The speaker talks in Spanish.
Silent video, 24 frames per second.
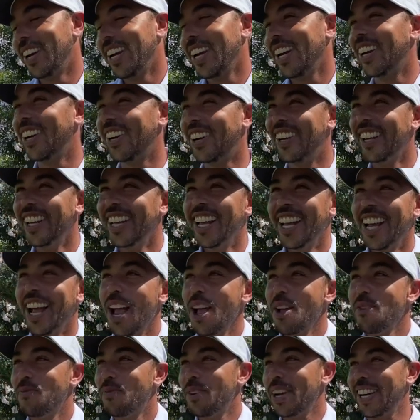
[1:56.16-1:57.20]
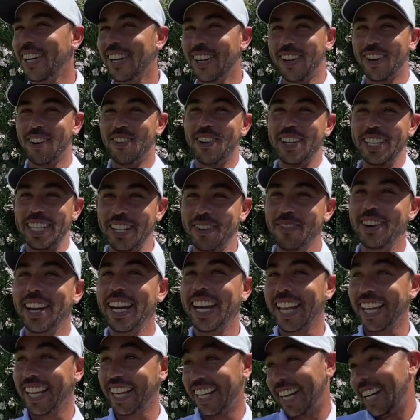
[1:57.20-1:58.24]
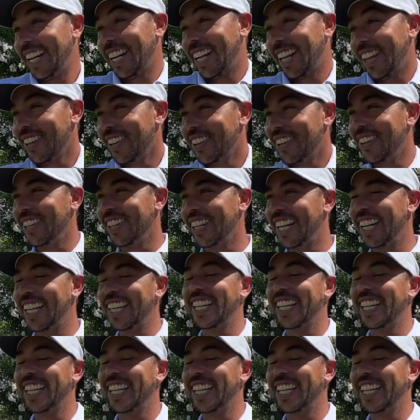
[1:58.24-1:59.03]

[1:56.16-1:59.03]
pero, pero como siempre hay que darle la razón.